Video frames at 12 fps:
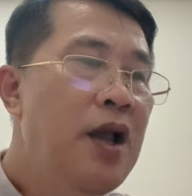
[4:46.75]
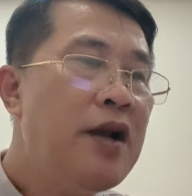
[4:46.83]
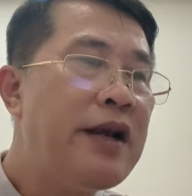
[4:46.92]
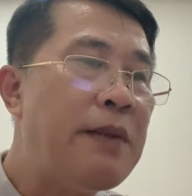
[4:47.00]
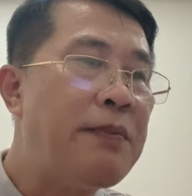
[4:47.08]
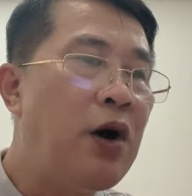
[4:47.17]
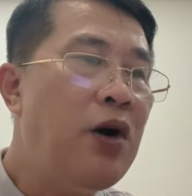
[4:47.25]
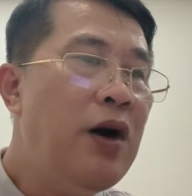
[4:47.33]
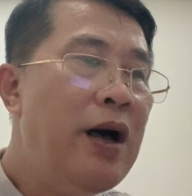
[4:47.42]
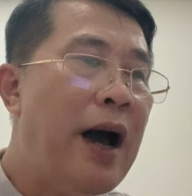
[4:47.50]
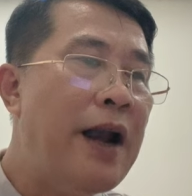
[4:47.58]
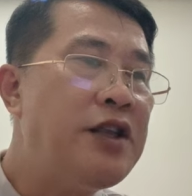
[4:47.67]
Năm đó,
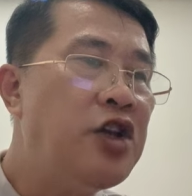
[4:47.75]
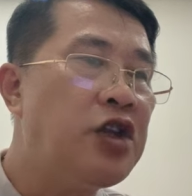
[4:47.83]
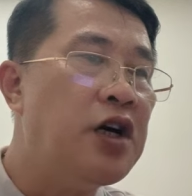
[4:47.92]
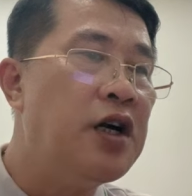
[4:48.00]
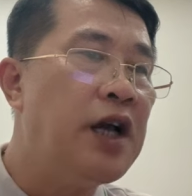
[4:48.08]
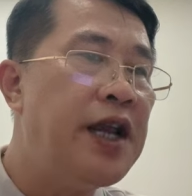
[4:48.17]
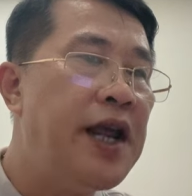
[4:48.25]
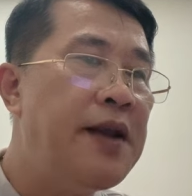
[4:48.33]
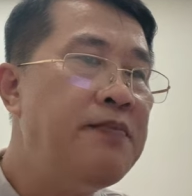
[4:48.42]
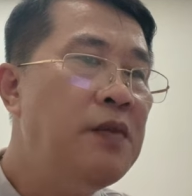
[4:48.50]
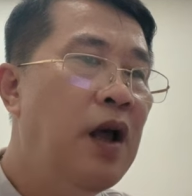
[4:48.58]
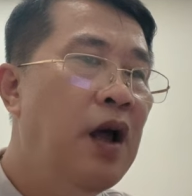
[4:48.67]
hắn chưa từng nghĩ
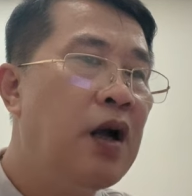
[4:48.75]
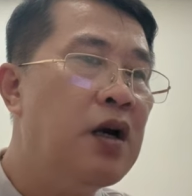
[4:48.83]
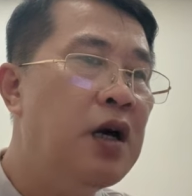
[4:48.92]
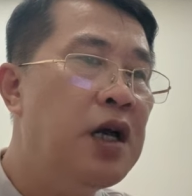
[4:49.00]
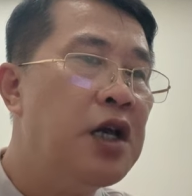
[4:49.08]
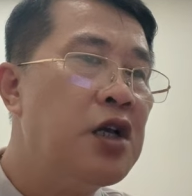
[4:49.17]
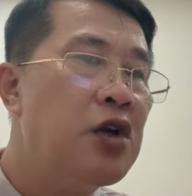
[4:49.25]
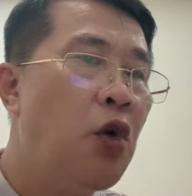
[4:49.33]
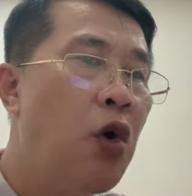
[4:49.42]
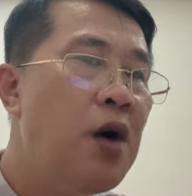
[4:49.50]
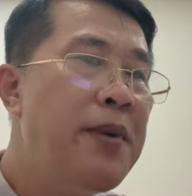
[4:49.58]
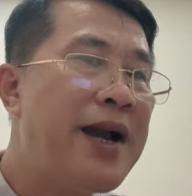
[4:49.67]
đến Người
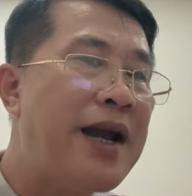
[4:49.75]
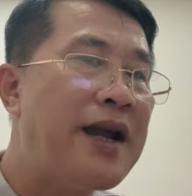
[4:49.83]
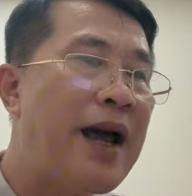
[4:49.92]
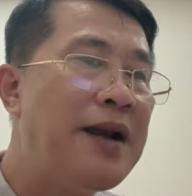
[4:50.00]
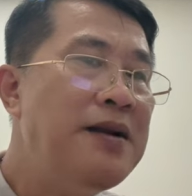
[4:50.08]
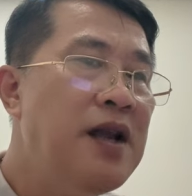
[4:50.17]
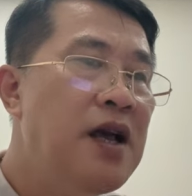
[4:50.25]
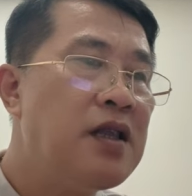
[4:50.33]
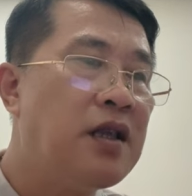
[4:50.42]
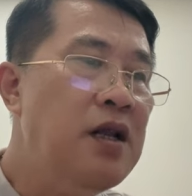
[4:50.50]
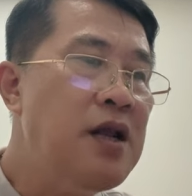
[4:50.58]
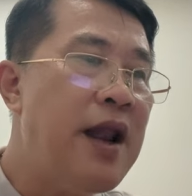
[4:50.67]
ngồi ở bên cạnh hắn
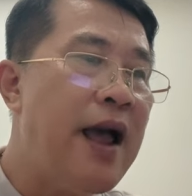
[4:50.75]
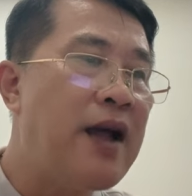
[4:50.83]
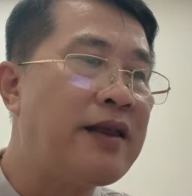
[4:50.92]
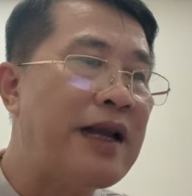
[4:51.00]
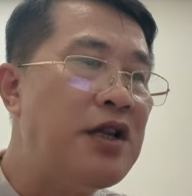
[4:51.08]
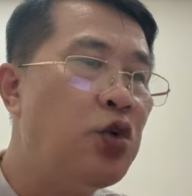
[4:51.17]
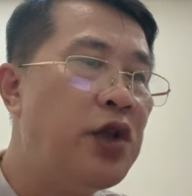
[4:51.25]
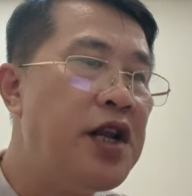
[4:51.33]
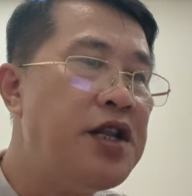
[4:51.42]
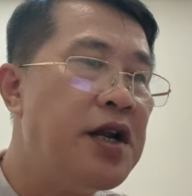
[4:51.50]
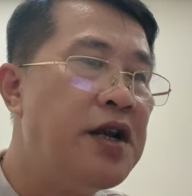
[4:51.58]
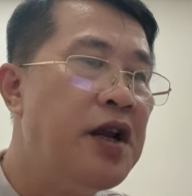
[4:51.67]
chính là Thánh chủ
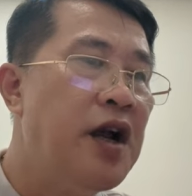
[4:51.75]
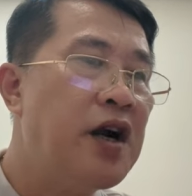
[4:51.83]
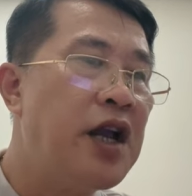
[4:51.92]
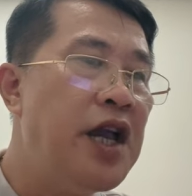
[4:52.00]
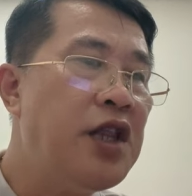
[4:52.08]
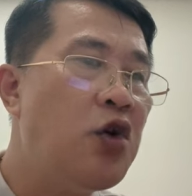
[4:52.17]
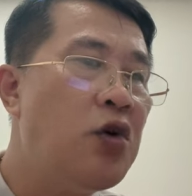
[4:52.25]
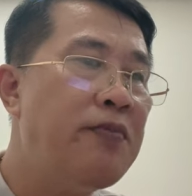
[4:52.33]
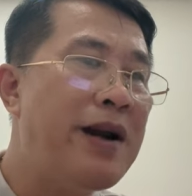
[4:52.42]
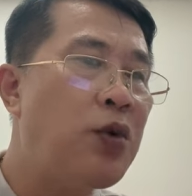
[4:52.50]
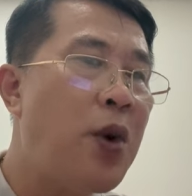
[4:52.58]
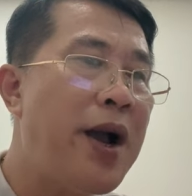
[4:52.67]
Thiên đình khí thôn
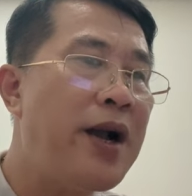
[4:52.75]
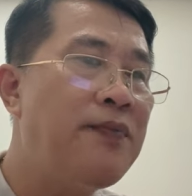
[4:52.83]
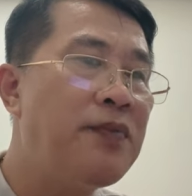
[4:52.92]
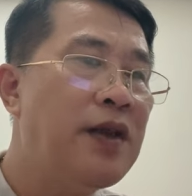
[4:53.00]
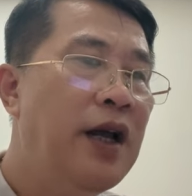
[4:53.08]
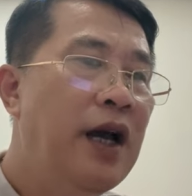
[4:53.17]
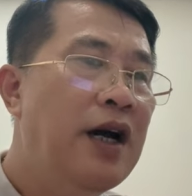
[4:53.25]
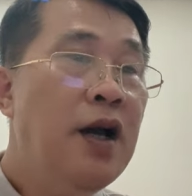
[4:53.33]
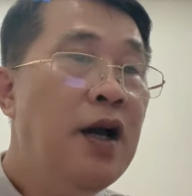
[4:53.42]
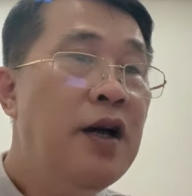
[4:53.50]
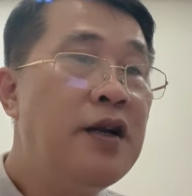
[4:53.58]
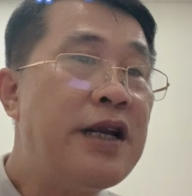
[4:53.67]
bát hoang.
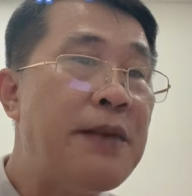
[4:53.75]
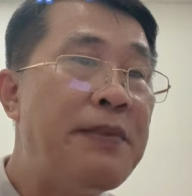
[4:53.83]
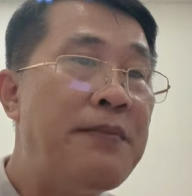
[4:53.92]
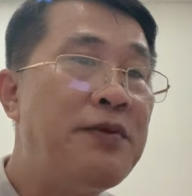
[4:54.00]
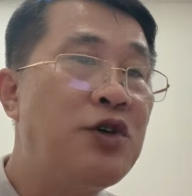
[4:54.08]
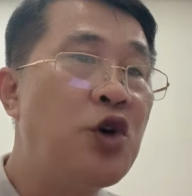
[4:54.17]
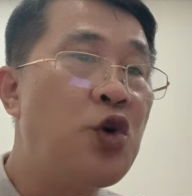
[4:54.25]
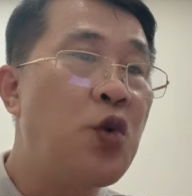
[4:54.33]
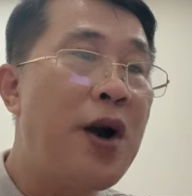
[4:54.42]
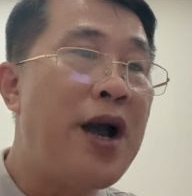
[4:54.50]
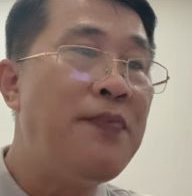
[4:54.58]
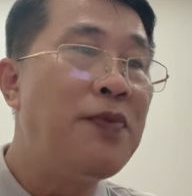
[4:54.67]
Trăm năm trôi
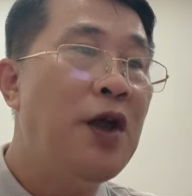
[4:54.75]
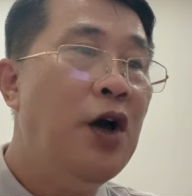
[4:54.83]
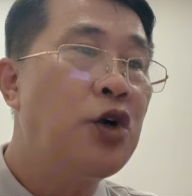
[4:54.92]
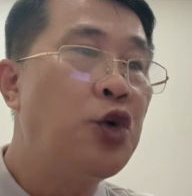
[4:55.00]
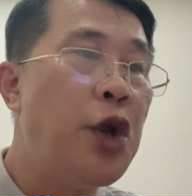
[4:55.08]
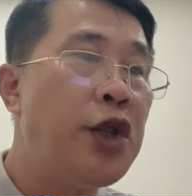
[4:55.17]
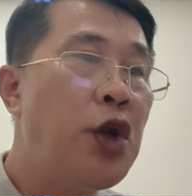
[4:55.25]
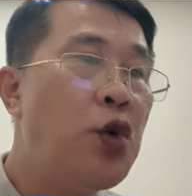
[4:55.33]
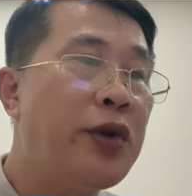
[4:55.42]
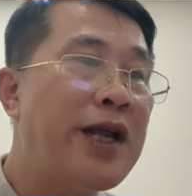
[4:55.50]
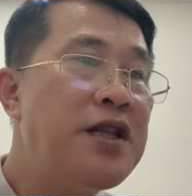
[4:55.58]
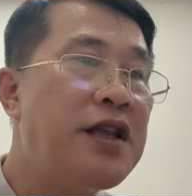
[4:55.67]
qua, truyền thuyết
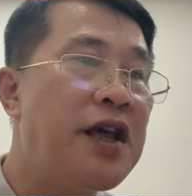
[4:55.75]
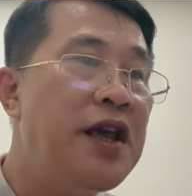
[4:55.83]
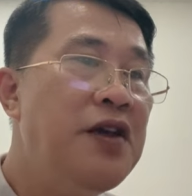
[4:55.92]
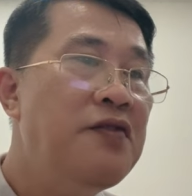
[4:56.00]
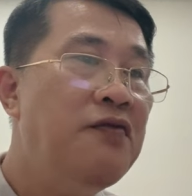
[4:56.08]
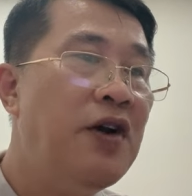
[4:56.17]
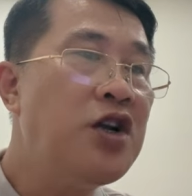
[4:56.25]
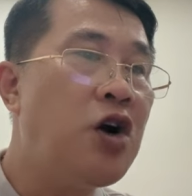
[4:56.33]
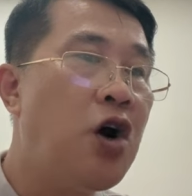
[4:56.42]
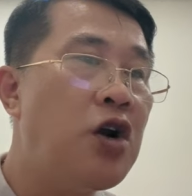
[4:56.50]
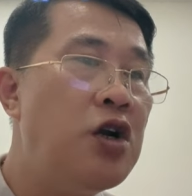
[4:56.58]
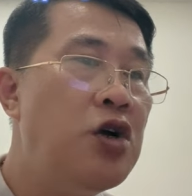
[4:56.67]
của Thánh Thể vẫn
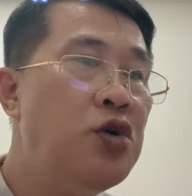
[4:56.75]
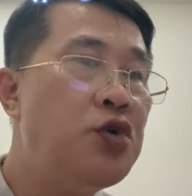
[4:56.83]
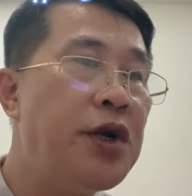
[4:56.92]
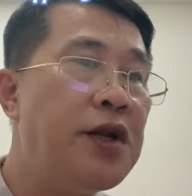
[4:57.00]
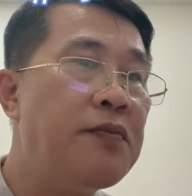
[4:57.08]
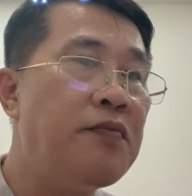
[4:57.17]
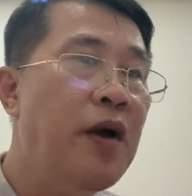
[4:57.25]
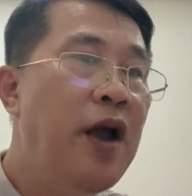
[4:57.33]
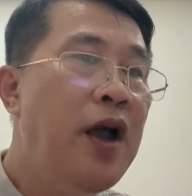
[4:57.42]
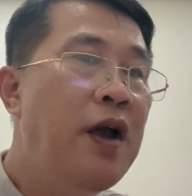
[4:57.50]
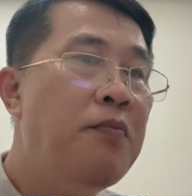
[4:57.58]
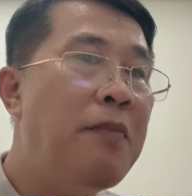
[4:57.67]
còn lưu truyền,
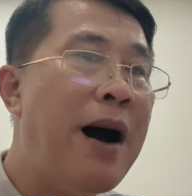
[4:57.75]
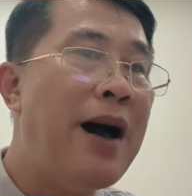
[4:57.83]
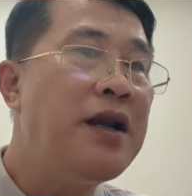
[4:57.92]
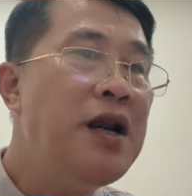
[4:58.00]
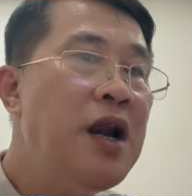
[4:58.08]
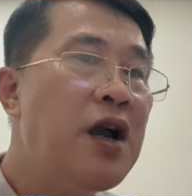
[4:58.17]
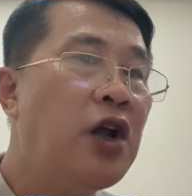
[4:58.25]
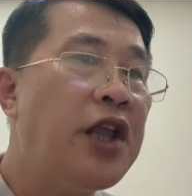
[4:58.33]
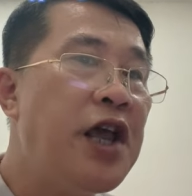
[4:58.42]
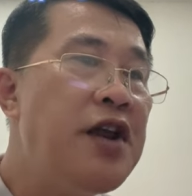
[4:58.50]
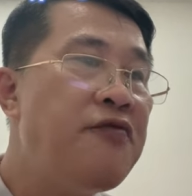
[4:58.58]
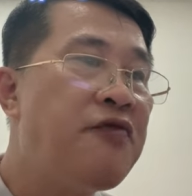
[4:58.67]
mà hắn có
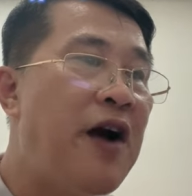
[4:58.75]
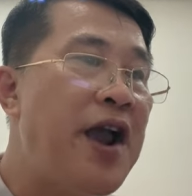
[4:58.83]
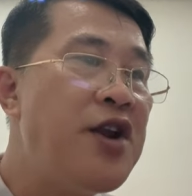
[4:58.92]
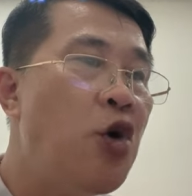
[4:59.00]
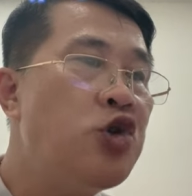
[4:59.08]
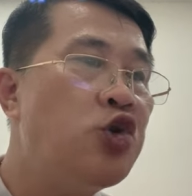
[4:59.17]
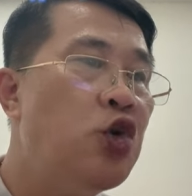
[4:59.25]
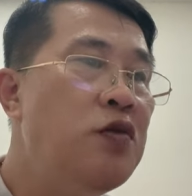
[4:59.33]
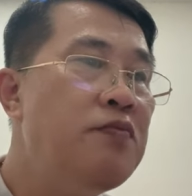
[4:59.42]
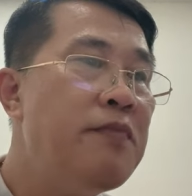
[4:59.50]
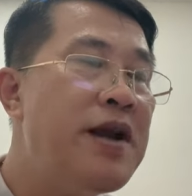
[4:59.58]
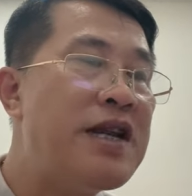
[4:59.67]
thể phải đổ xuống bên